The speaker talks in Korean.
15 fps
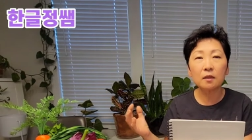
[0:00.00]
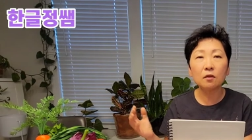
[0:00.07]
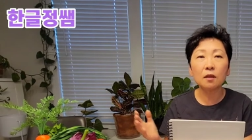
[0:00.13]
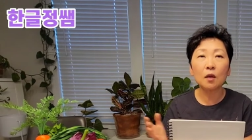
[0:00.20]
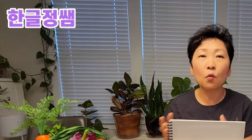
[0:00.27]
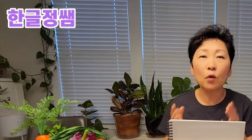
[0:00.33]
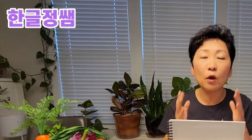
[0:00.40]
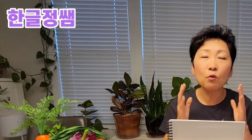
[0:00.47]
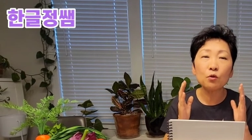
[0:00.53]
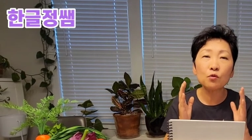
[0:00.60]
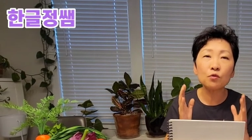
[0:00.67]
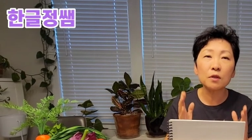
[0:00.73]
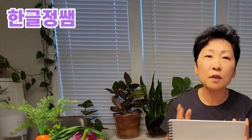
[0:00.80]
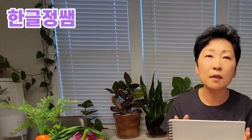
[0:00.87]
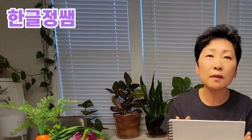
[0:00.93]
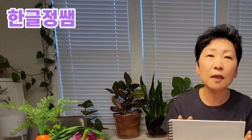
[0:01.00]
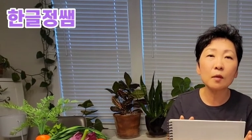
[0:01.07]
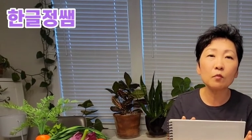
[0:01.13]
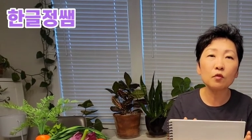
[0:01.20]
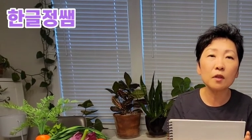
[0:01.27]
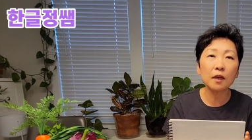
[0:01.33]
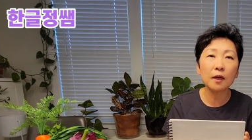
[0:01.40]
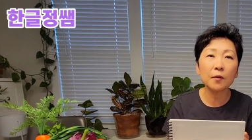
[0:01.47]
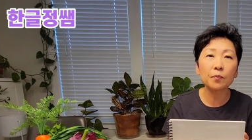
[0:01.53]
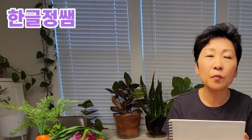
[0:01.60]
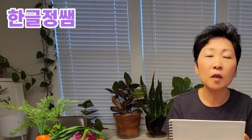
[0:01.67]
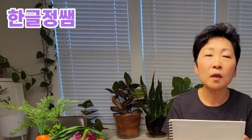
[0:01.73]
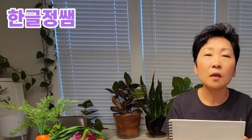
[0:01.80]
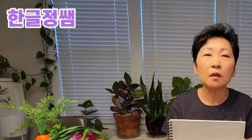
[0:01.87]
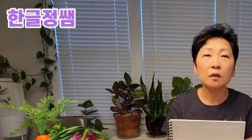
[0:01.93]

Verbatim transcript: 이렇게 외울 수 있기 때문에